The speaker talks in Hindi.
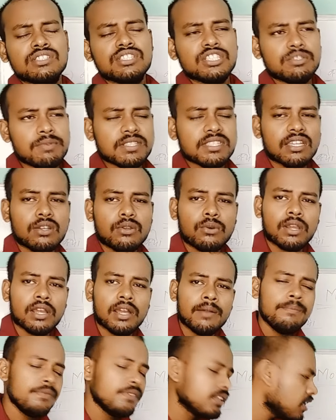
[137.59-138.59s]
सिचुएशन
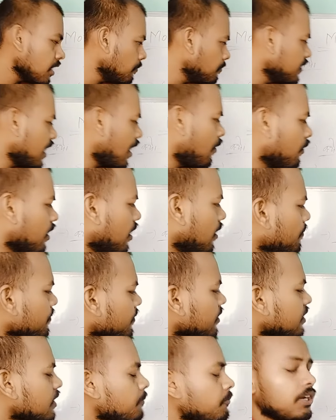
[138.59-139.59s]
होगा कब क्या होगा
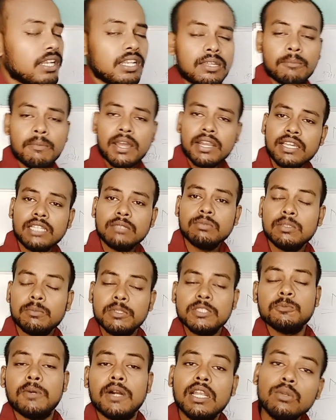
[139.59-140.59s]
ये फल हमारे हाथ में नहीं
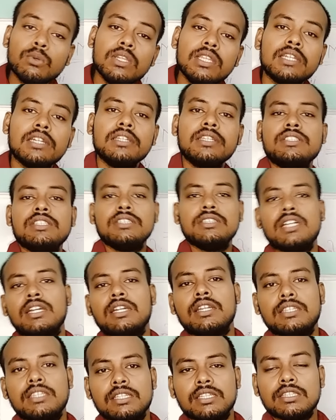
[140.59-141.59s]
बस फल को लेकर के चिंता
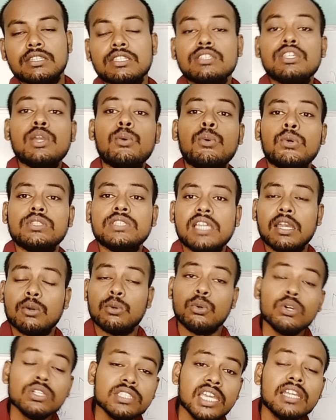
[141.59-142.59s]
करते रहते ये हो
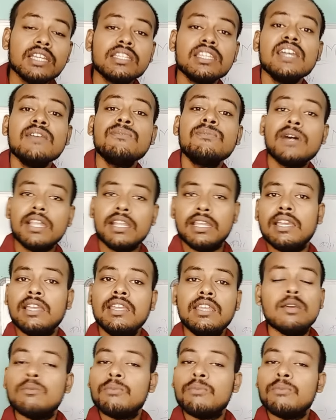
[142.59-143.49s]
जाएगा हो जाएगा क्या है फल है